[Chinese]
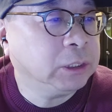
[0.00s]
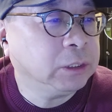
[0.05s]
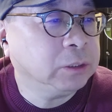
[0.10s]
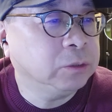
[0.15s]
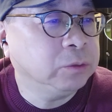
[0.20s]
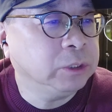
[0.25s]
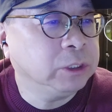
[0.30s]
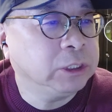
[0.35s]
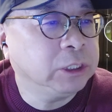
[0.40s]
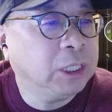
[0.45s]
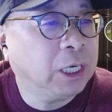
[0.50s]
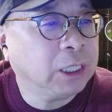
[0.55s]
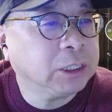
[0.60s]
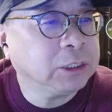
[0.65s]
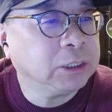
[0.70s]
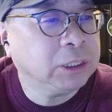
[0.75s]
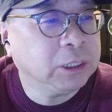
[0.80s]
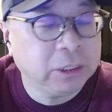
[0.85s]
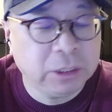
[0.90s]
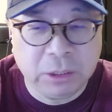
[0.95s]
这个罪行还
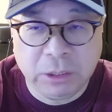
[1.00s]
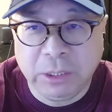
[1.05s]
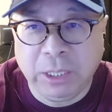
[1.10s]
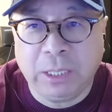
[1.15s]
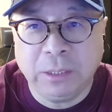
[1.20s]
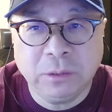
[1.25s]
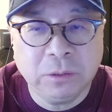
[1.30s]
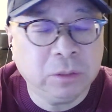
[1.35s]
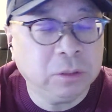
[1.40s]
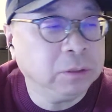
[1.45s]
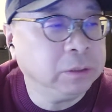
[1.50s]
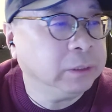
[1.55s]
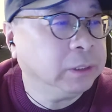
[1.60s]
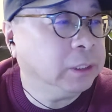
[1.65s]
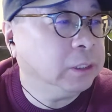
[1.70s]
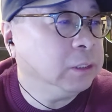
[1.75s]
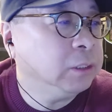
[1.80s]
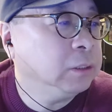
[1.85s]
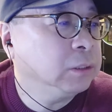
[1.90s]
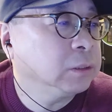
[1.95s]
是挺严重
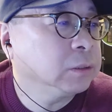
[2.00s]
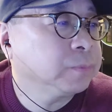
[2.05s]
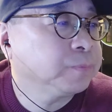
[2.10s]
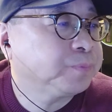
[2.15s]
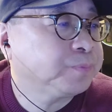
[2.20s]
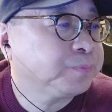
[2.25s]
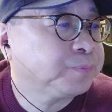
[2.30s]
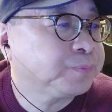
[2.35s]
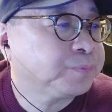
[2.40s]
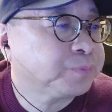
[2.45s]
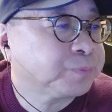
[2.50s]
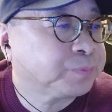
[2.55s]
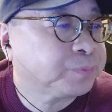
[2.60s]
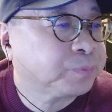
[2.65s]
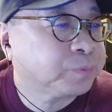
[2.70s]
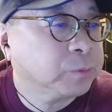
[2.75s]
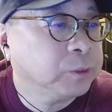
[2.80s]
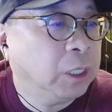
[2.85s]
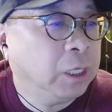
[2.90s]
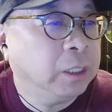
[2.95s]
的，
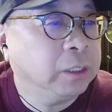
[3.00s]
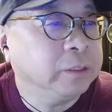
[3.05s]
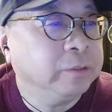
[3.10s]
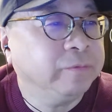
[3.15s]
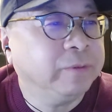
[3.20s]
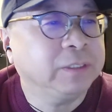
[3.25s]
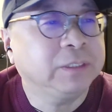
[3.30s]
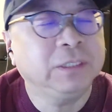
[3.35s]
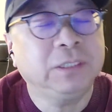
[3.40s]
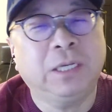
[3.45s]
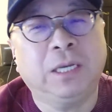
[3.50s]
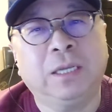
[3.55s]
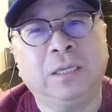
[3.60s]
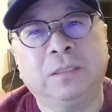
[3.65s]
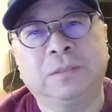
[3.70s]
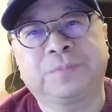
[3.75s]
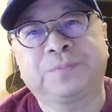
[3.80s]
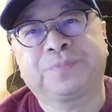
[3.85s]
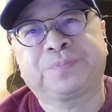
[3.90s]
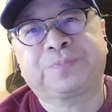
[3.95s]
啊，因为今
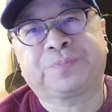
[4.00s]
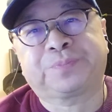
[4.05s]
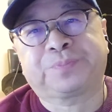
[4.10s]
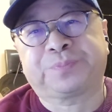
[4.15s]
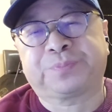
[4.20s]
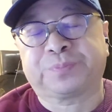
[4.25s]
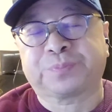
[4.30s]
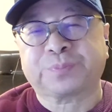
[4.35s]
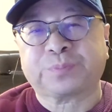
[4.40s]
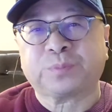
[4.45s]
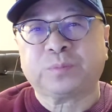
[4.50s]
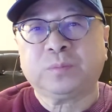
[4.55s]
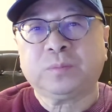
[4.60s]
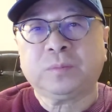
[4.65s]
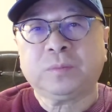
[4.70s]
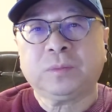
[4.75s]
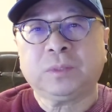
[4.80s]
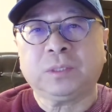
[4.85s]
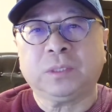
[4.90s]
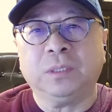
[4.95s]
天，
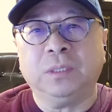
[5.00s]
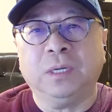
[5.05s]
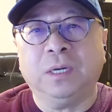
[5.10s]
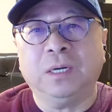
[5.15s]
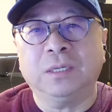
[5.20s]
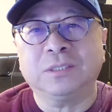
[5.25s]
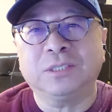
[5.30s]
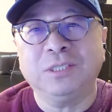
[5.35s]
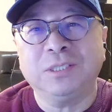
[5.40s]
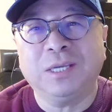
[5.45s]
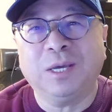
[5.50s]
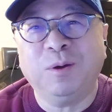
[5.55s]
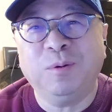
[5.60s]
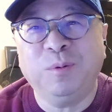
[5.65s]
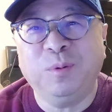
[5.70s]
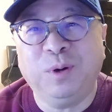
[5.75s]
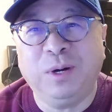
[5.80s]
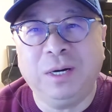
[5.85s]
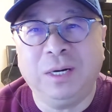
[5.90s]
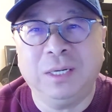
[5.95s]
啊，今
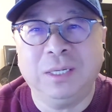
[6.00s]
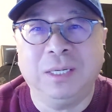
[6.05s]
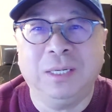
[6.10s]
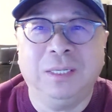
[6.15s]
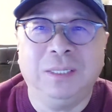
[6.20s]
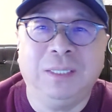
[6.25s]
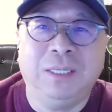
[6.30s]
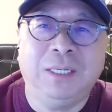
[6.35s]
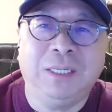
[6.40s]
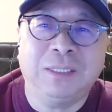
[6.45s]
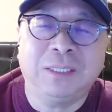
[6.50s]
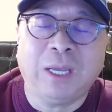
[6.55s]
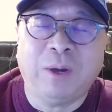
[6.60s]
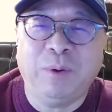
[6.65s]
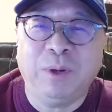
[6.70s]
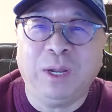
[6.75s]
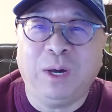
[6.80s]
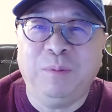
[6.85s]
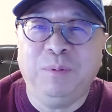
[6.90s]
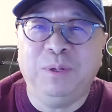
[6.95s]
天我啊带
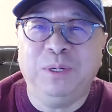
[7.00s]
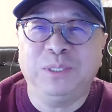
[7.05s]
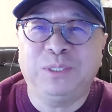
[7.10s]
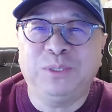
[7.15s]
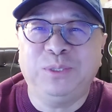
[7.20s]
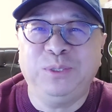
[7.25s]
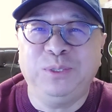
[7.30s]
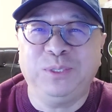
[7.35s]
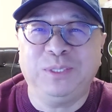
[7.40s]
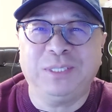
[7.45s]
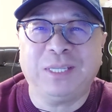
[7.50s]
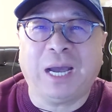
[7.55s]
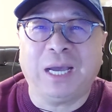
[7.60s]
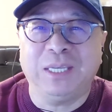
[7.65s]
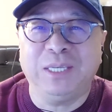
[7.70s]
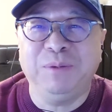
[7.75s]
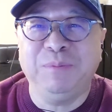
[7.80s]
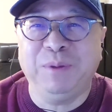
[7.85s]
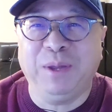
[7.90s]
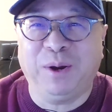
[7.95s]
我老婆去打
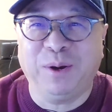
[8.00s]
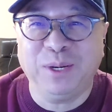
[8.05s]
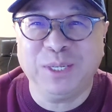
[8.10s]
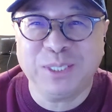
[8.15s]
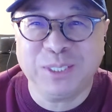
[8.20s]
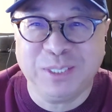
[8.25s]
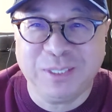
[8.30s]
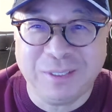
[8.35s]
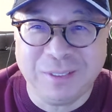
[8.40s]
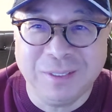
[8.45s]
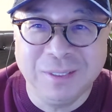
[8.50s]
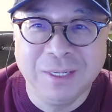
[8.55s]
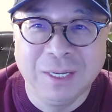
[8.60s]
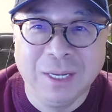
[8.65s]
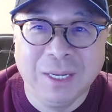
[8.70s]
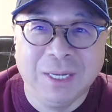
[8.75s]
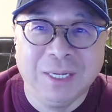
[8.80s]
疫苗的时候，